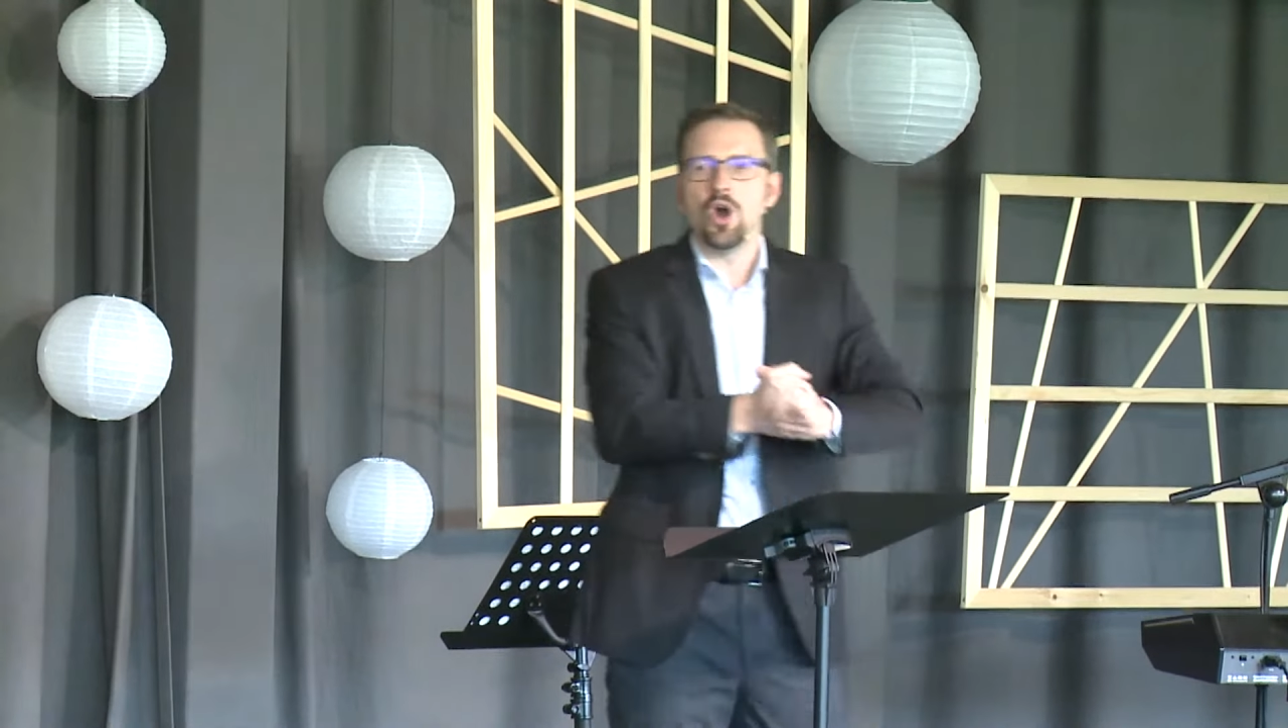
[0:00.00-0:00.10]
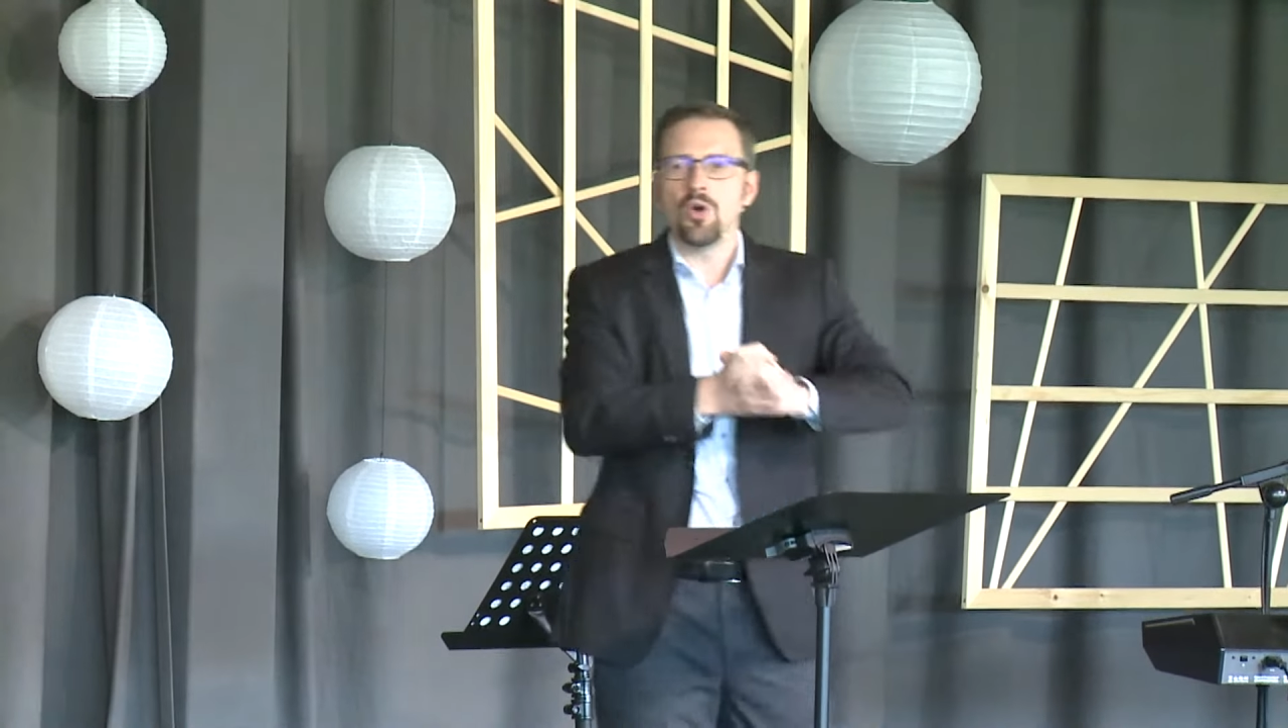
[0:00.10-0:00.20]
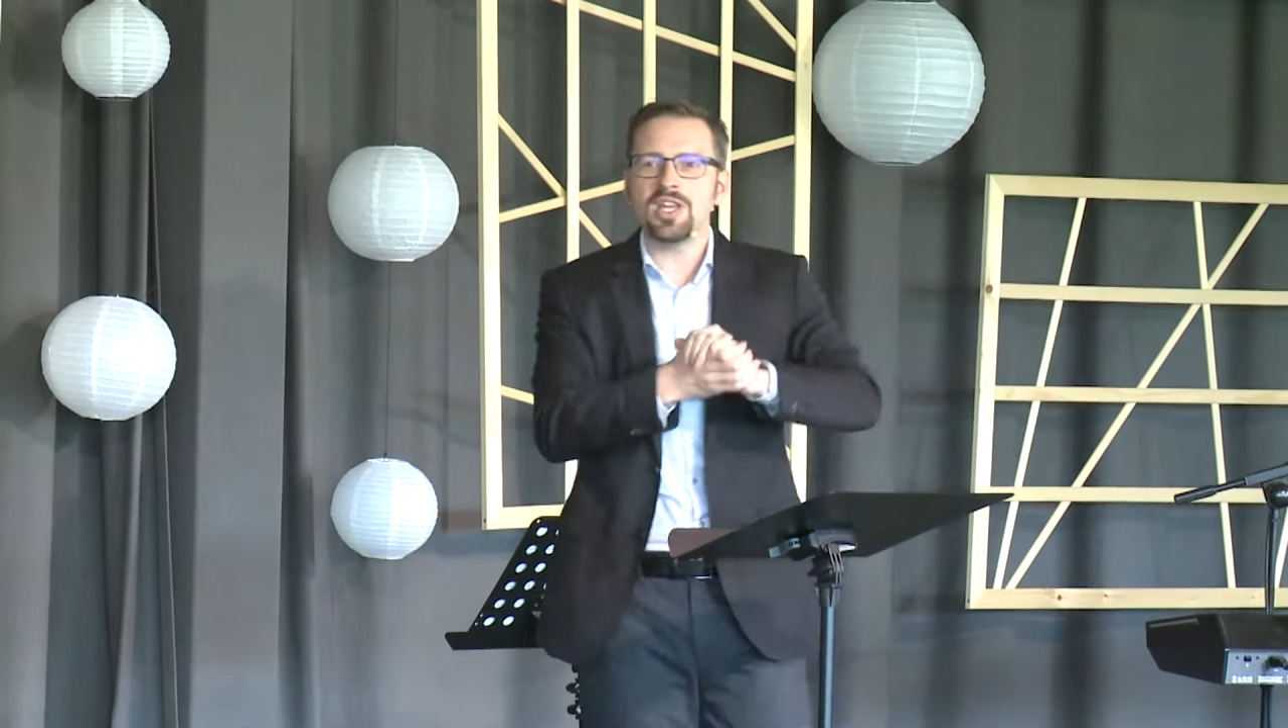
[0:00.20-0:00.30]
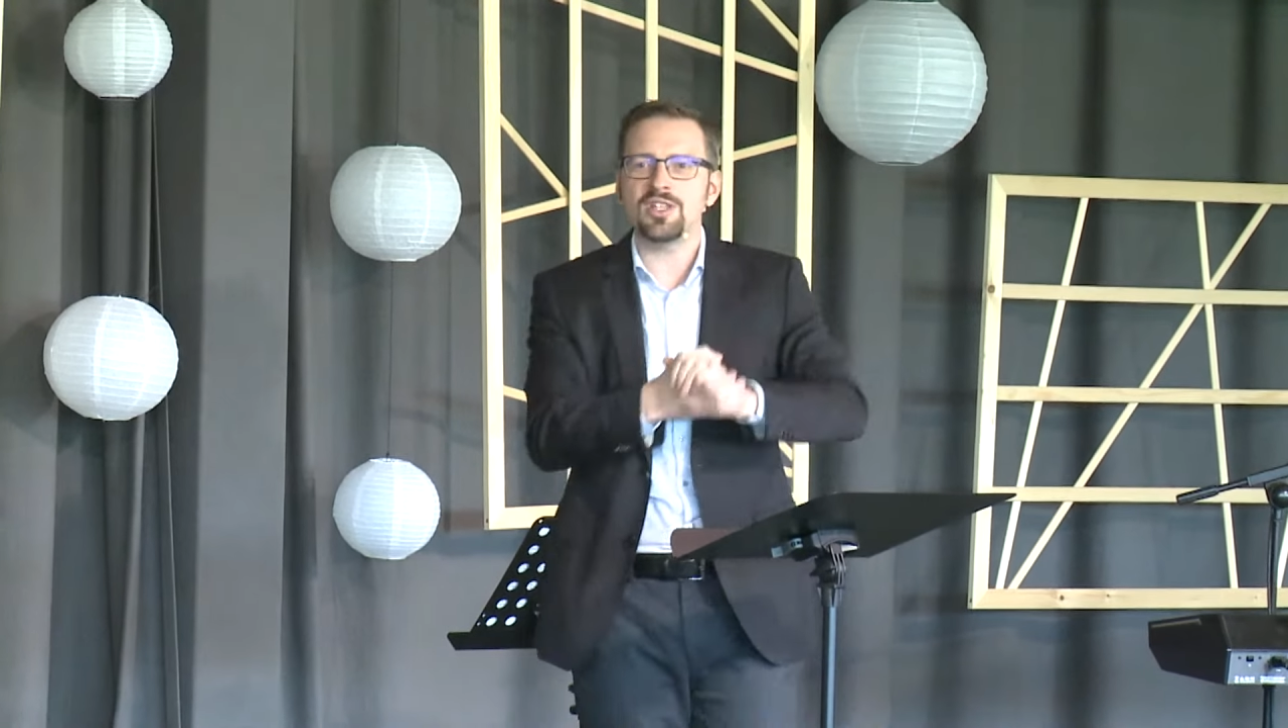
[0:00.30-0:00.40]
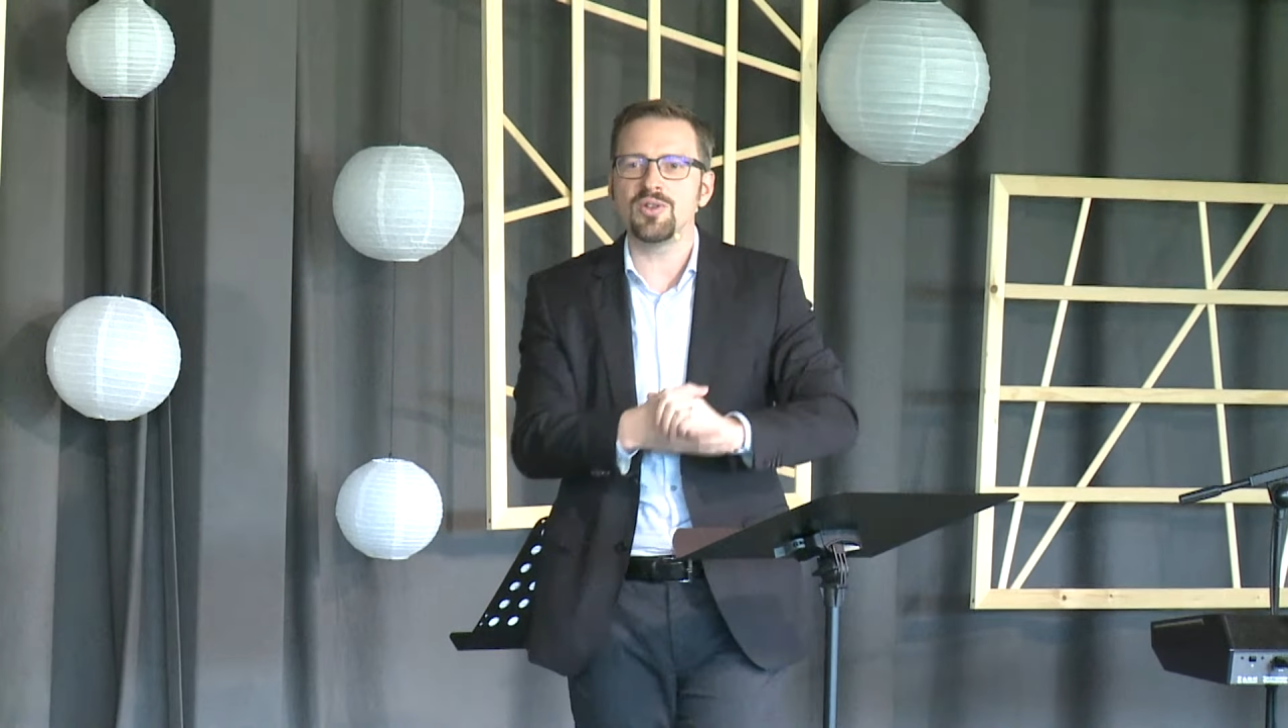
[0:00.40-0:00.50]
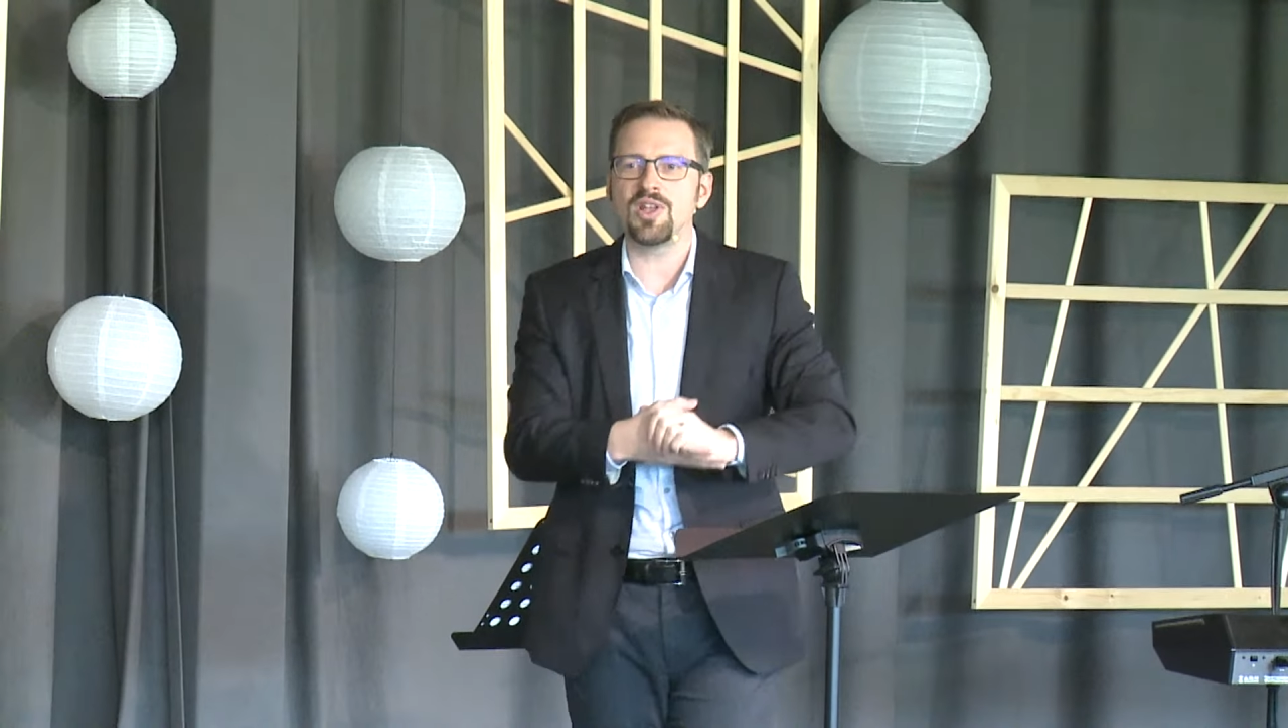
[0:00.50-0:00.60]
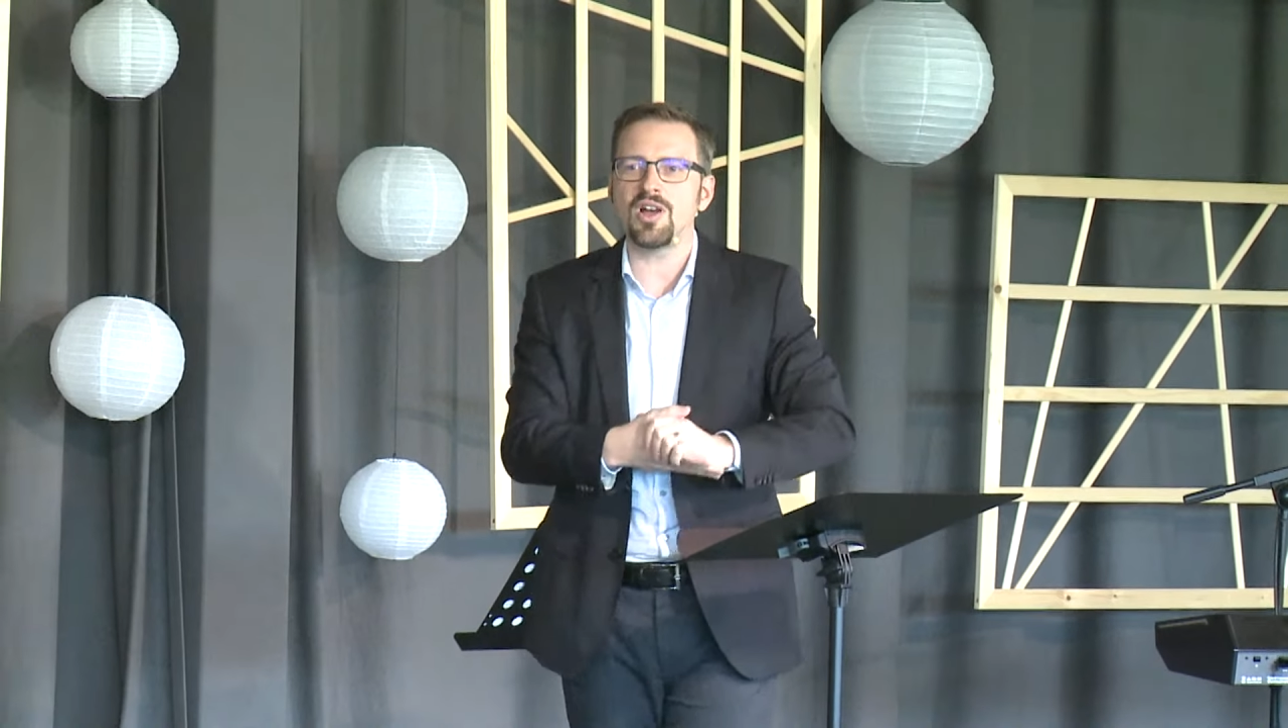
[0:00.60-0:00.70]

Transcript: Und nicht nur